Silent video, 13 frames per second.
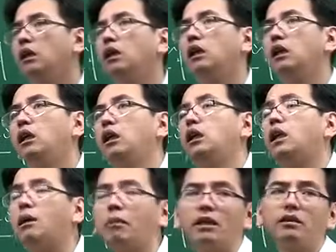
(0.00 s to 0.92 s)
이
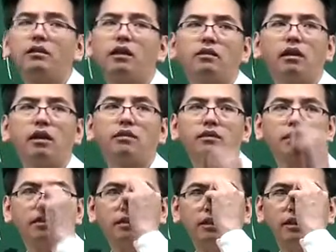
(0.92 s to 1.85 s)
기반시설의
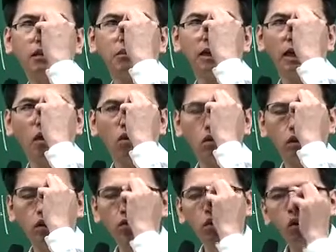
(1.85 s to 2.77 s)
설치성 비 대한
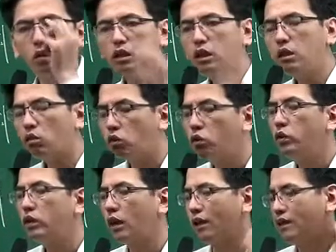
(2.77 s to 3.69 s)
혹은
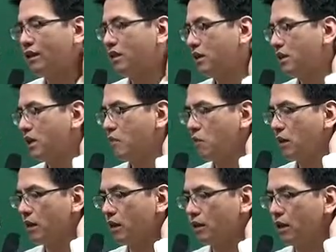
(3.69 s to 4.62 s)
도시군 객시설 사업
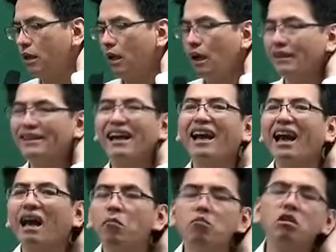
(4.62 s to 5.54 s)
관련해서 딱
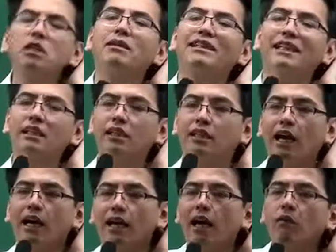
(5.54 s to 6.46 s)
한 문제만
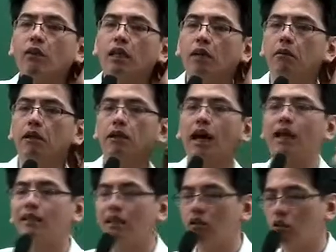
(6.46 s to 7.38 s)
찍는다라고 한다면
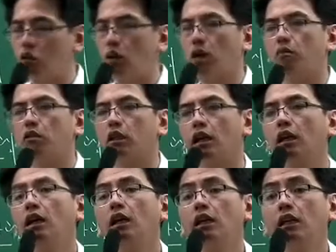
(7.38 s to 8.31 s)
가장 유력한
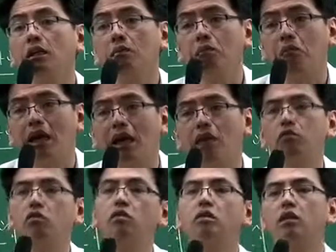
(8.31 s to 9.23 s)
문제가 이
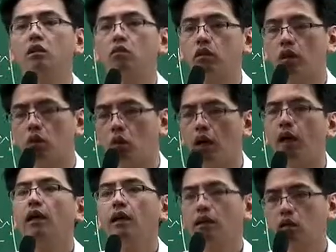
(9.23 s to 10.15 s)
매수청구 제도가
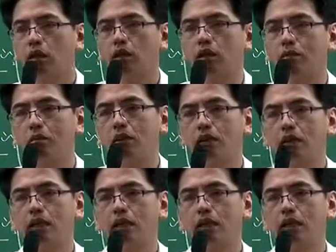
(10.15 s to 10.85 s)
되겠습니다.